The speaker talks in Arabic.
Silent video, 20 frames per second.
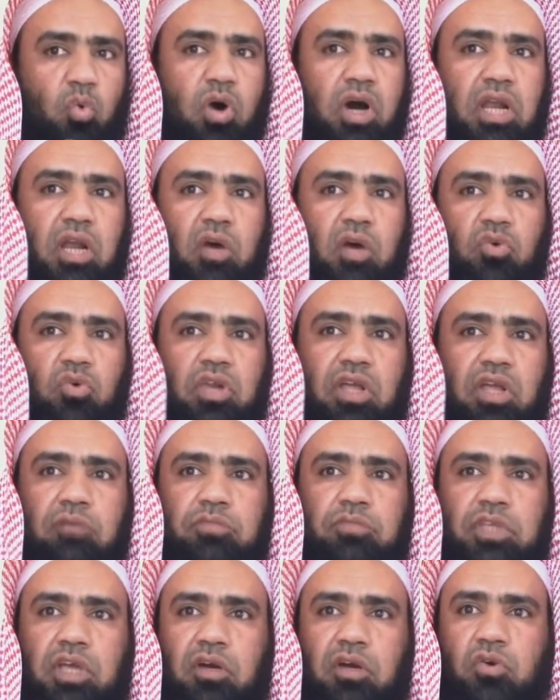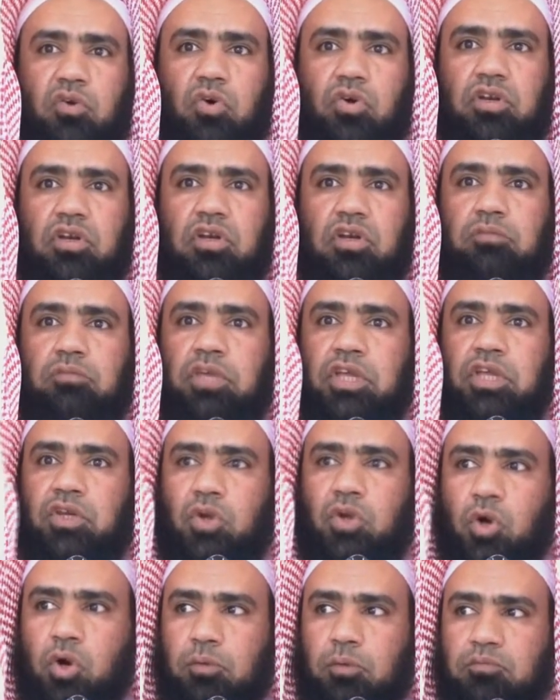ولو لم يكن
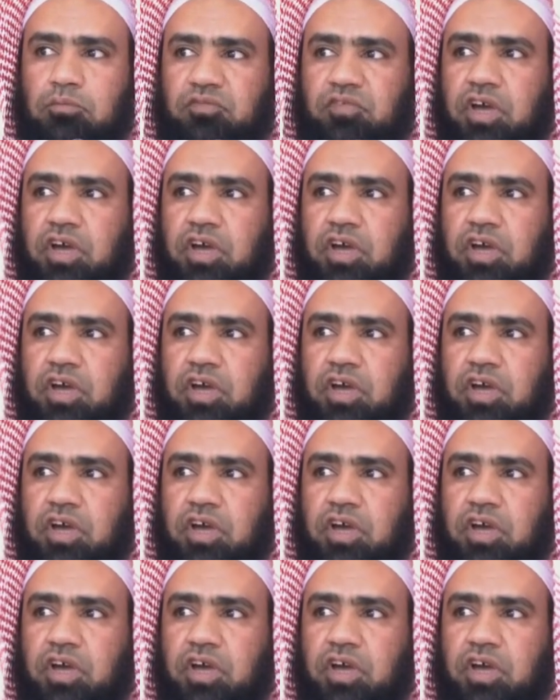منهم